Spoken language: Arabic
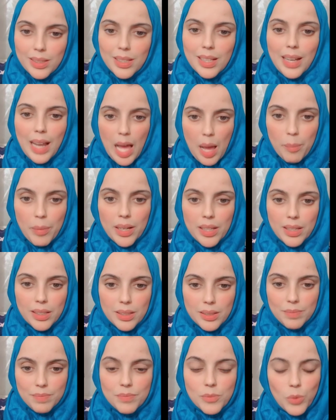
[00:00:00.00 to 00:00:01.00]
اللي عمل
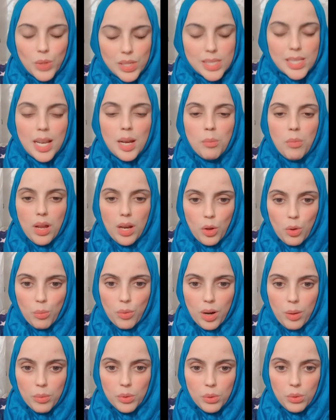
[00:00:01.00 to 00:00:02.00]
كده والسلام عليكم
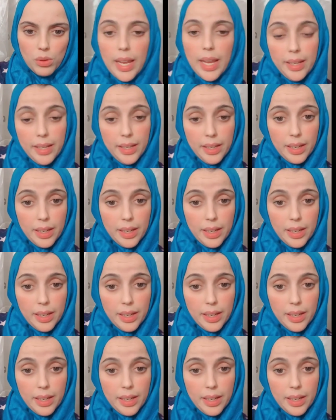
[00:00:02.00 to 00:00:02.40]
ورحمه الله